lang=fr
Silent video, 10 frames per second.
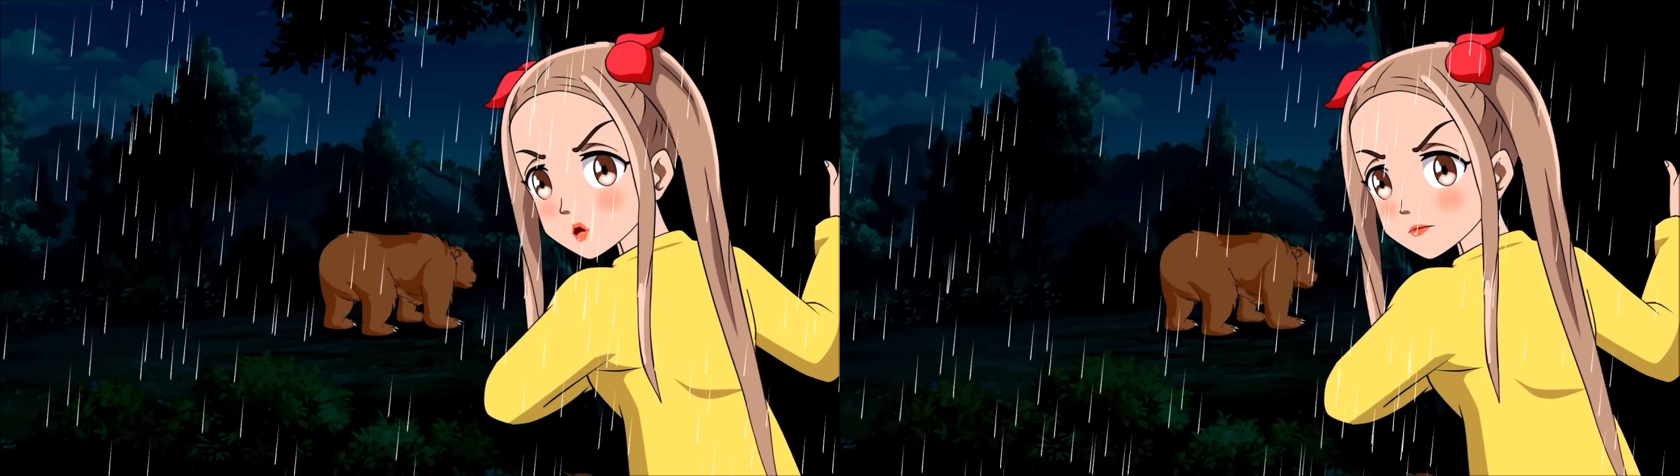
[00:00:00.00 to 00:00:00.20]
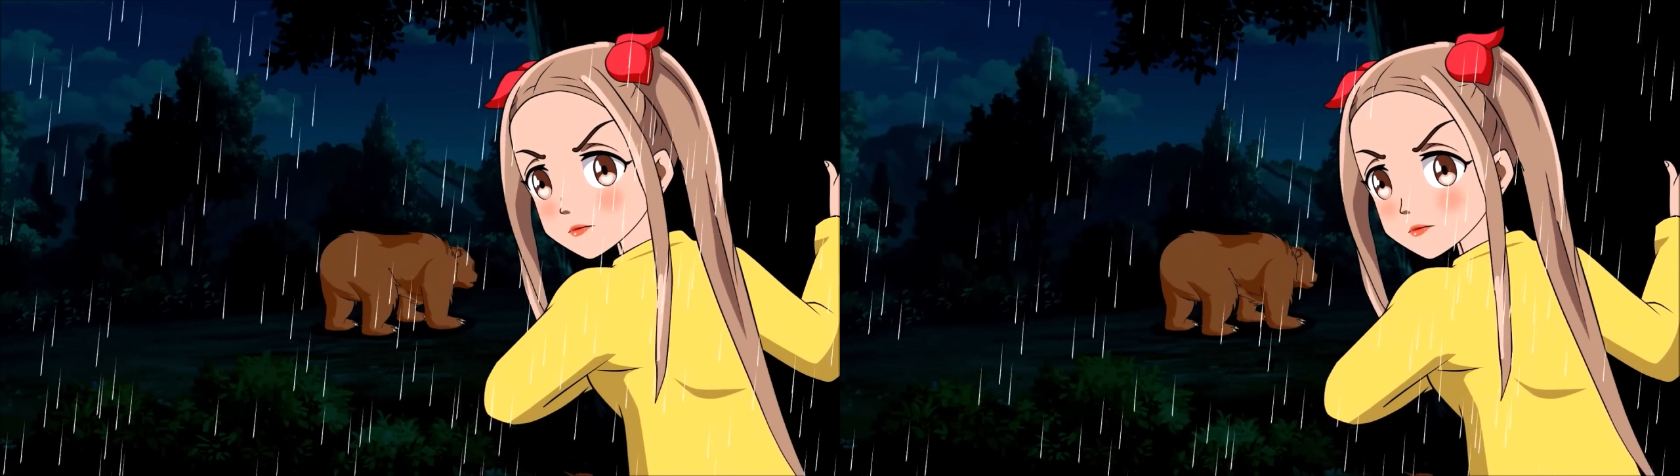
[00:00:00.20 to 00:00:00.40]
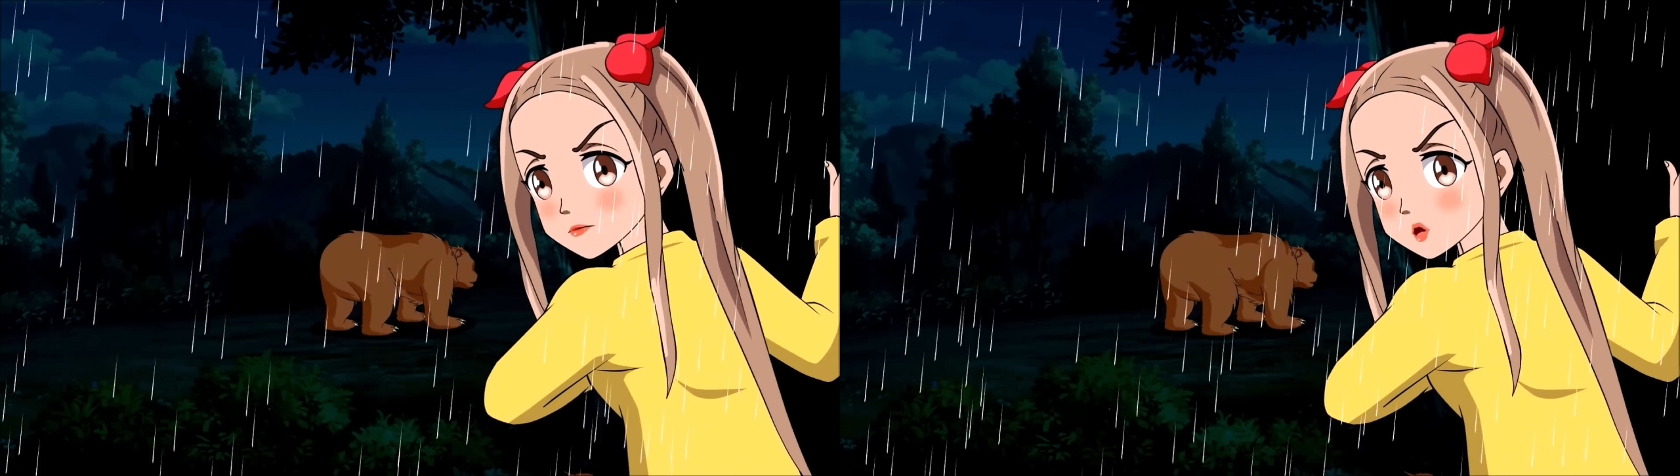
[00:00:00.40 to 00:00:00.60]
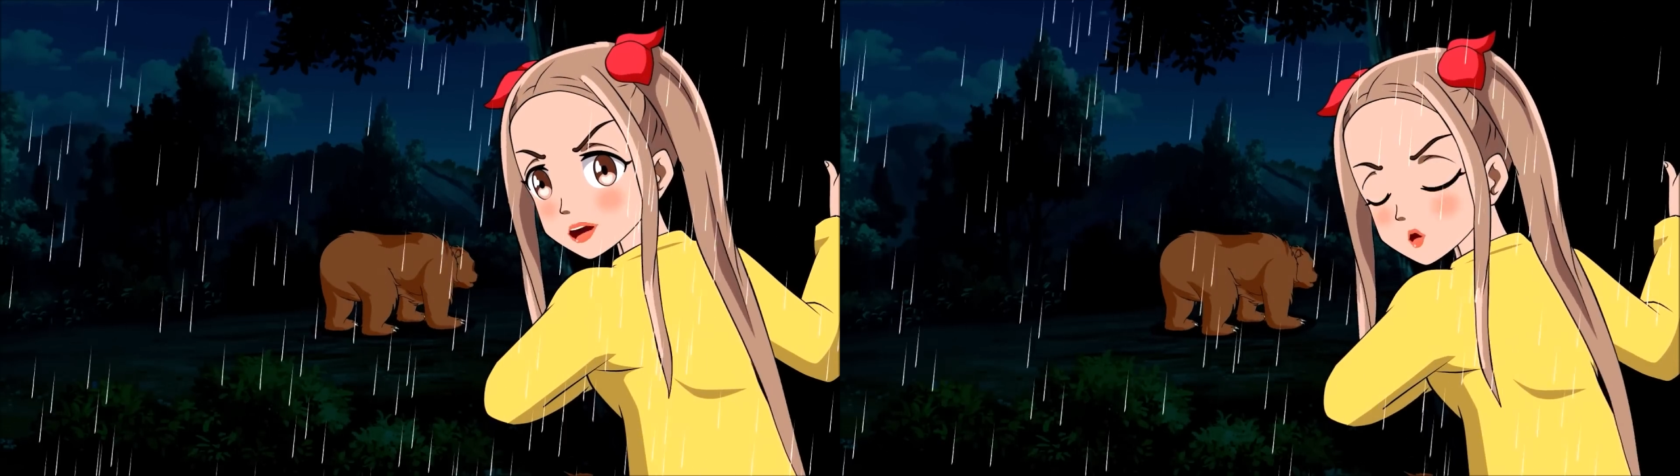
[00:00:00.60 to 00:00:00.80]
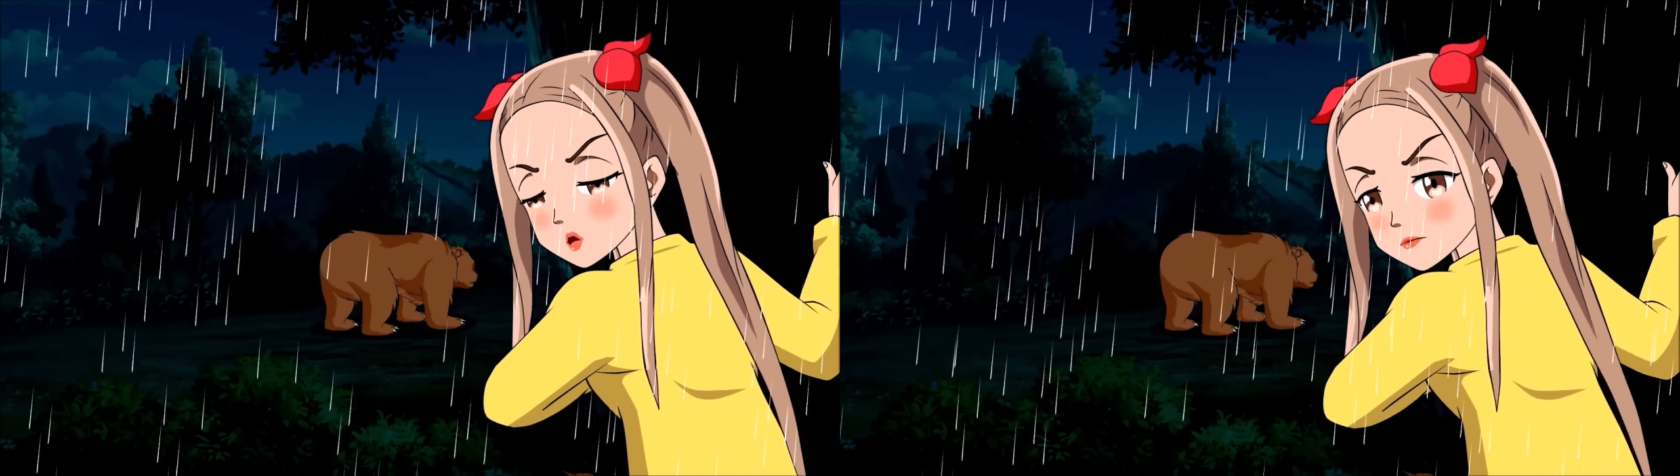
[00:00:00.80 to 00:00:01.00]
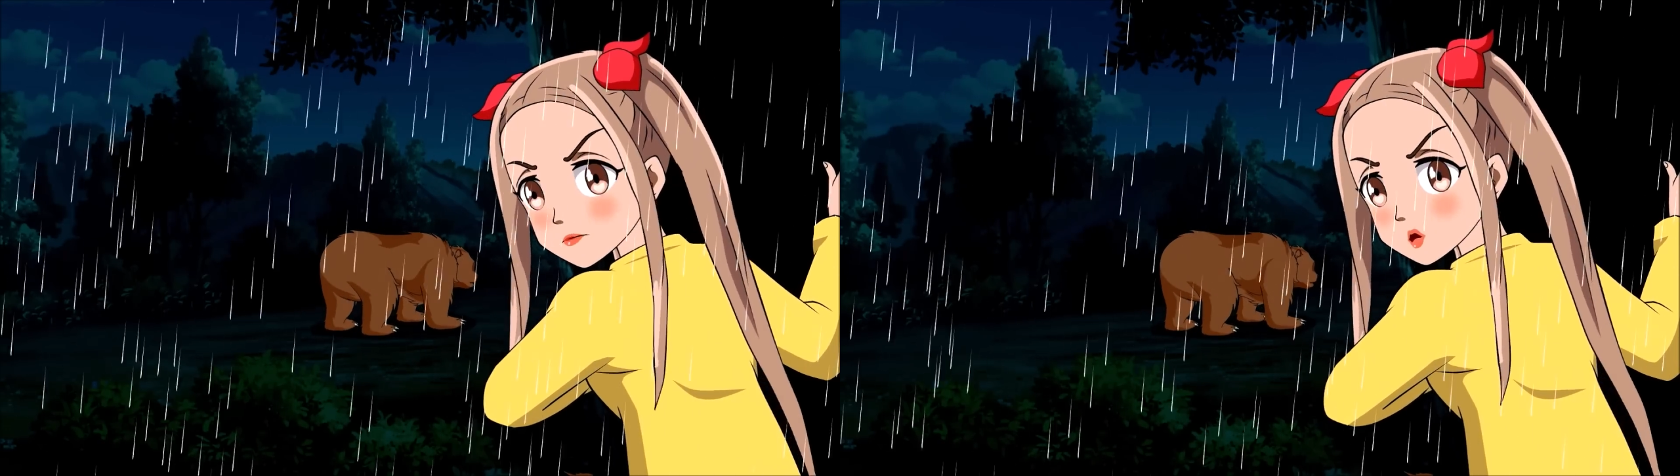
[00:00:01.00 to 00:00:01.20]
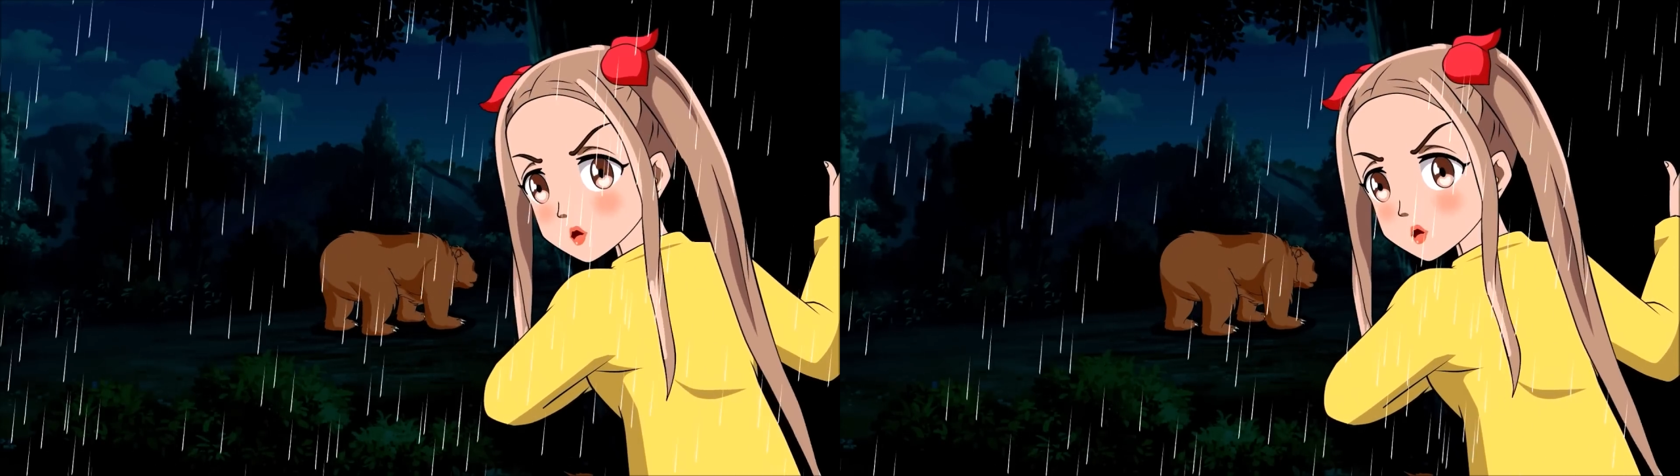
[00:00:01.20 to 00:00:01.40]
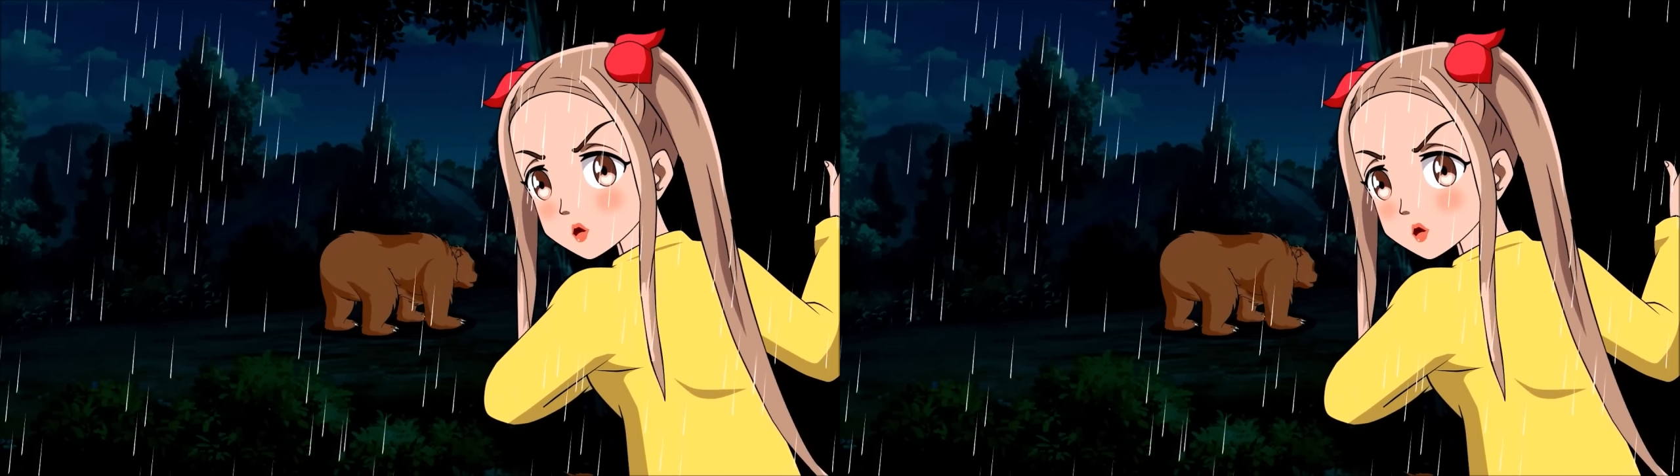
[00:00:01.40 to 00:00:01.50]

ça ne va pas Pas avec une